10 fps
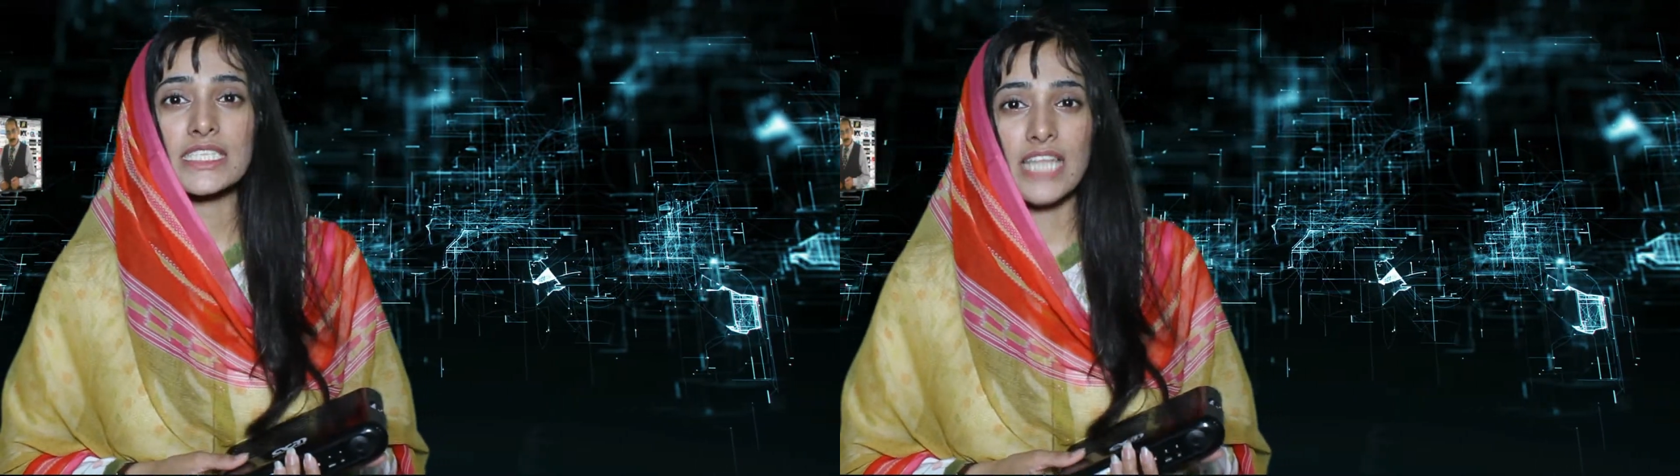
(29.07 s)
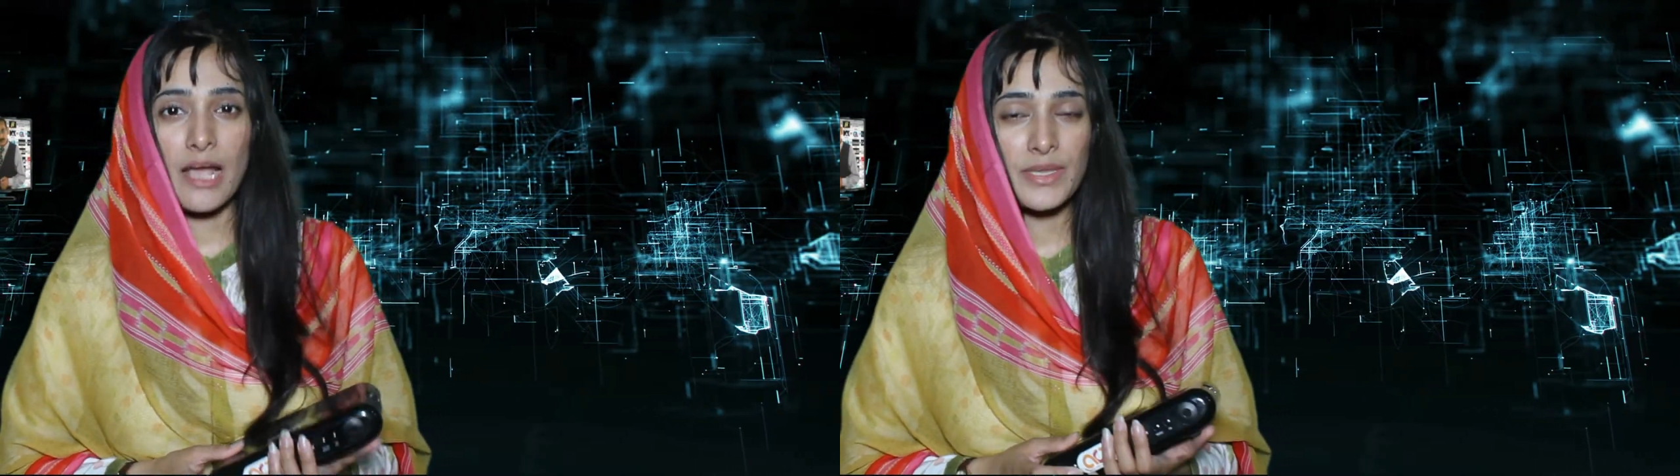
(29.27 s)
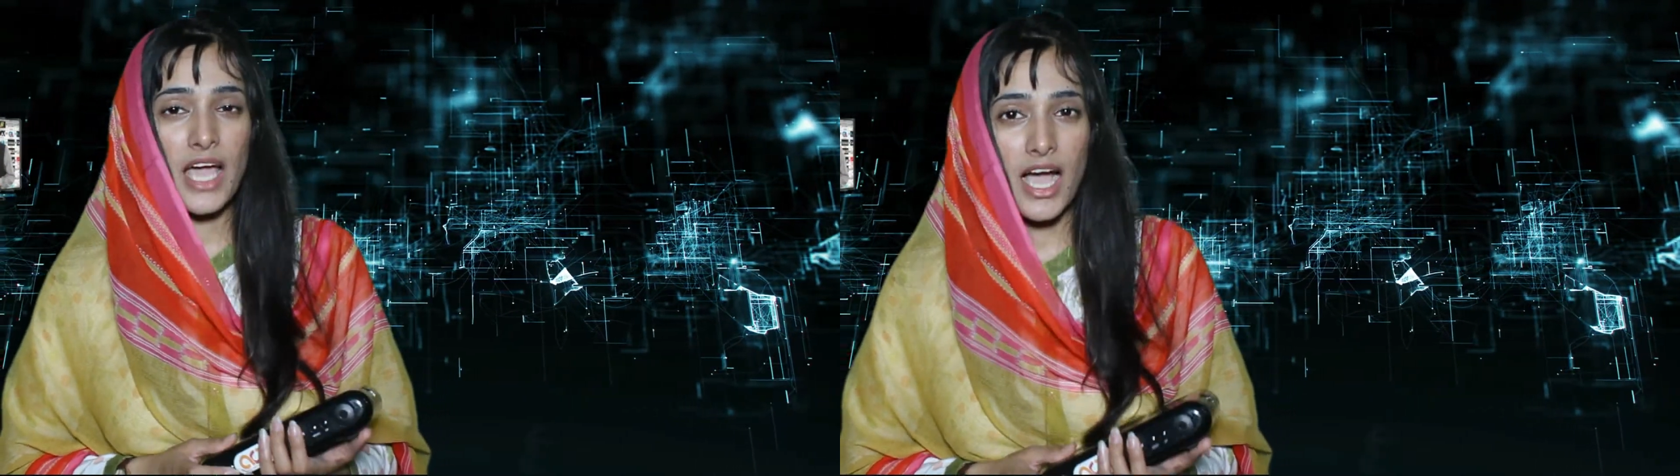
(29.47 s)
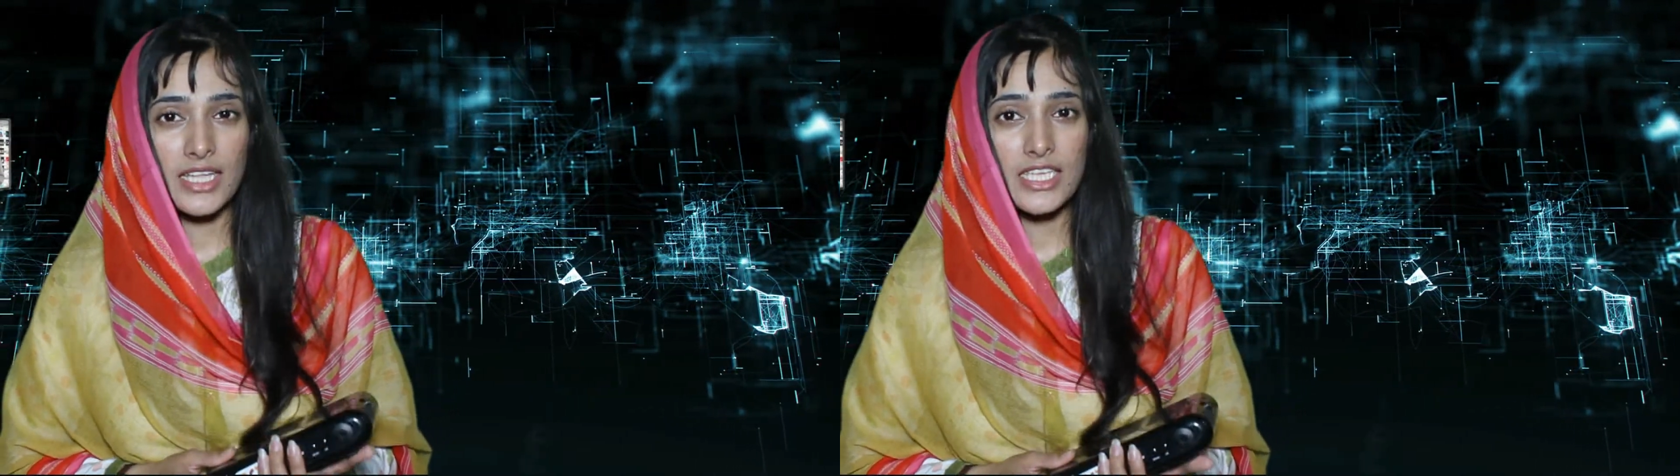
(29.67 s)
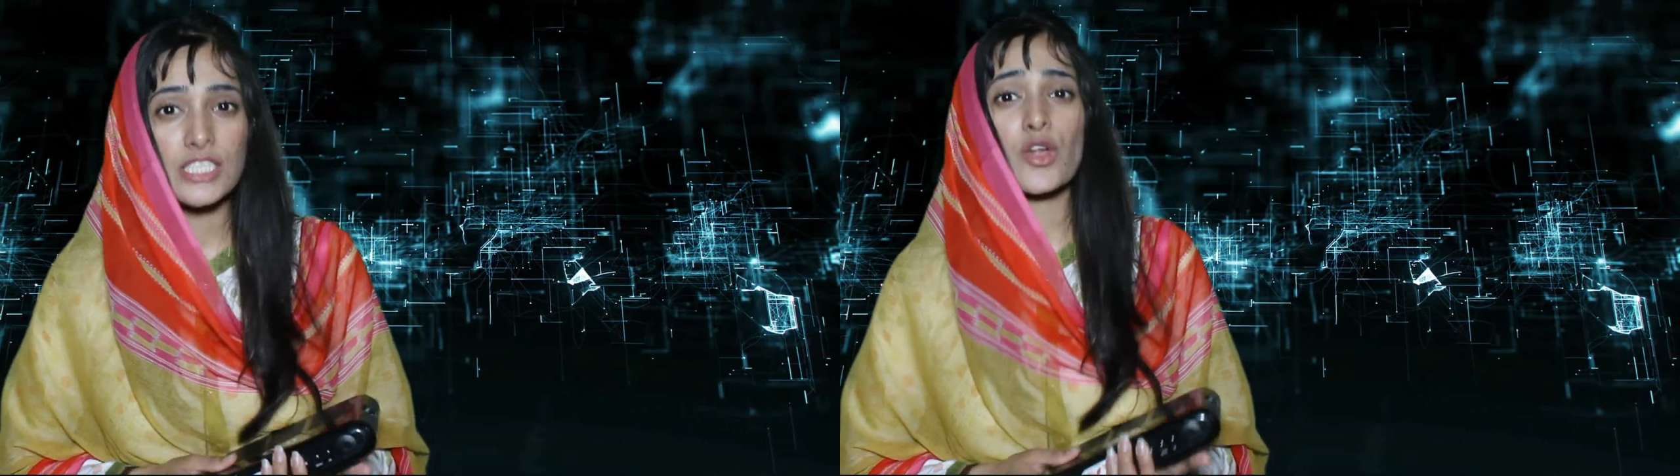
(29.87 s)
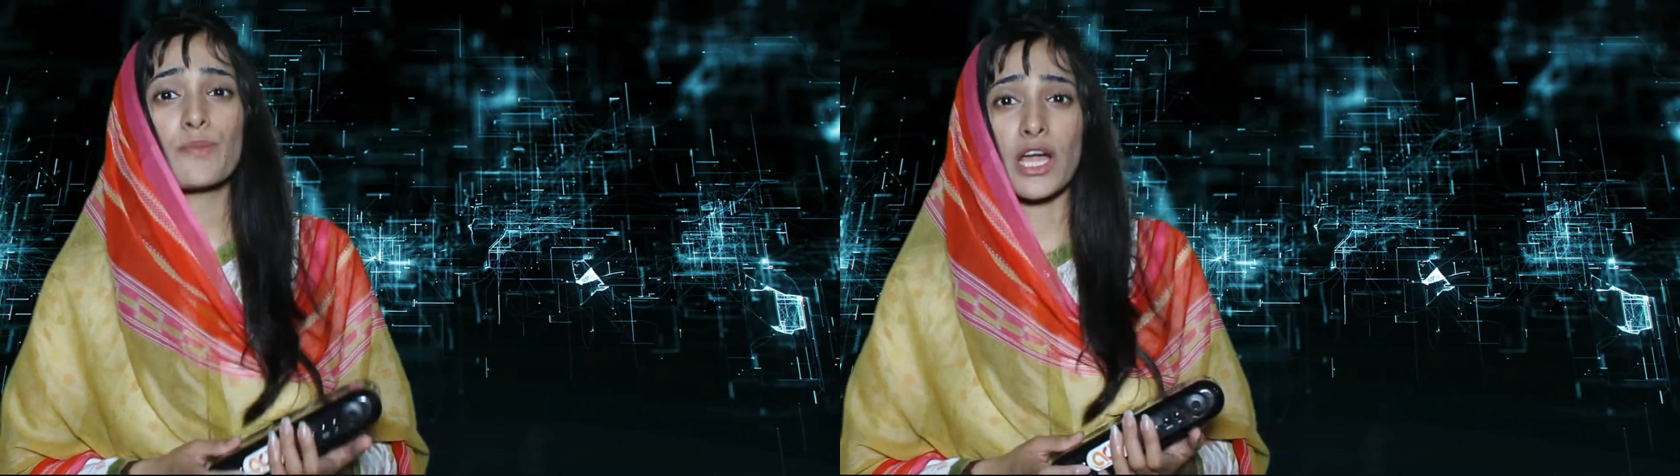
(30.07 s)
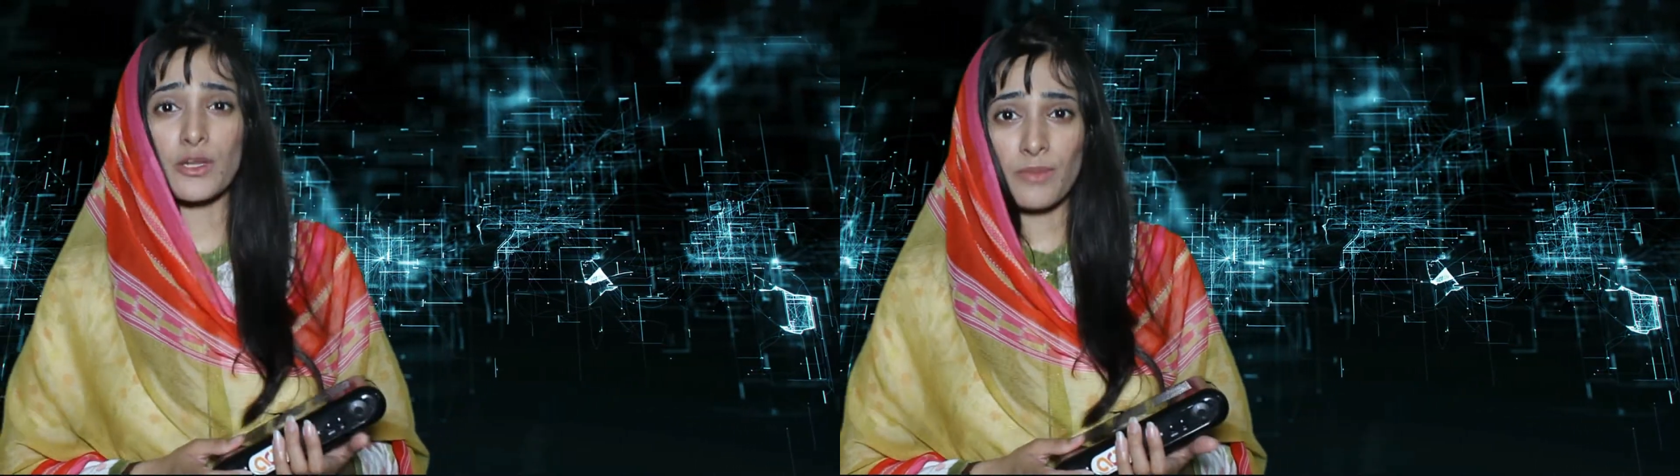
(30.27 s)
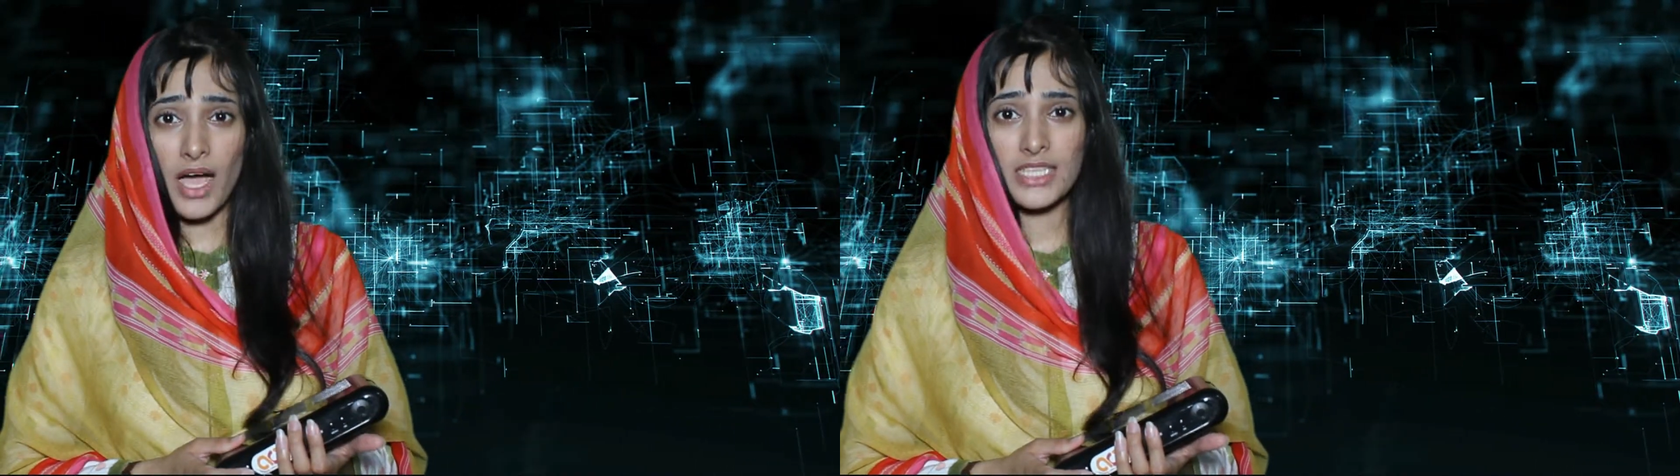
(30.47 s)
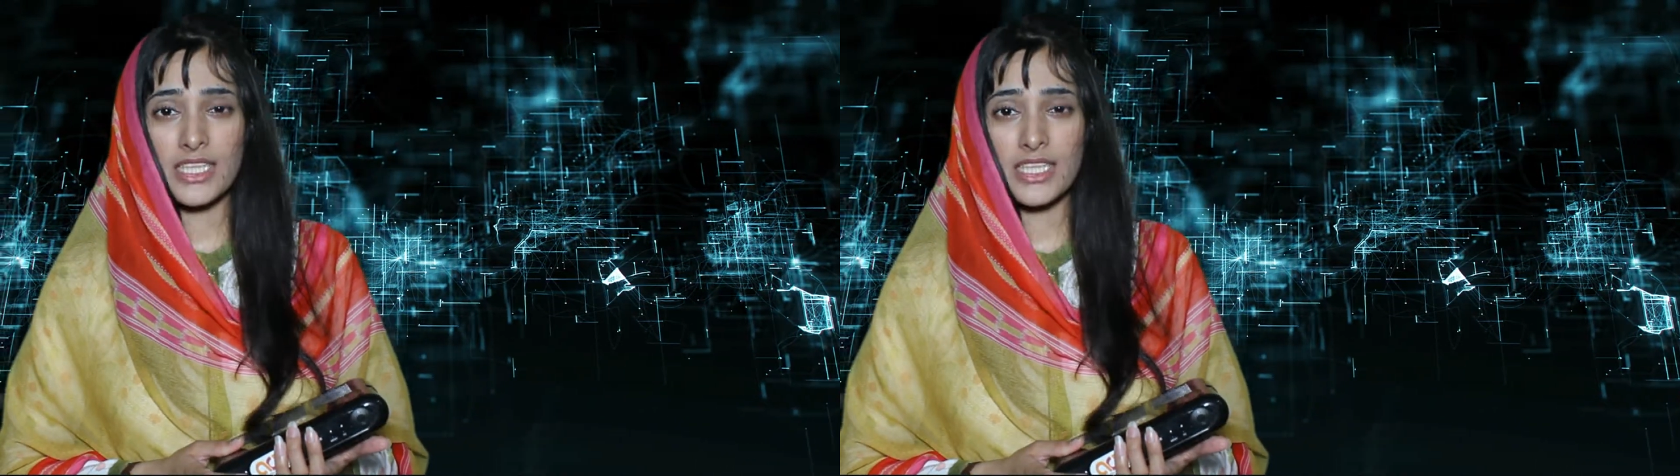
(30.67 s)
इस्लामी अहादीस और मालूम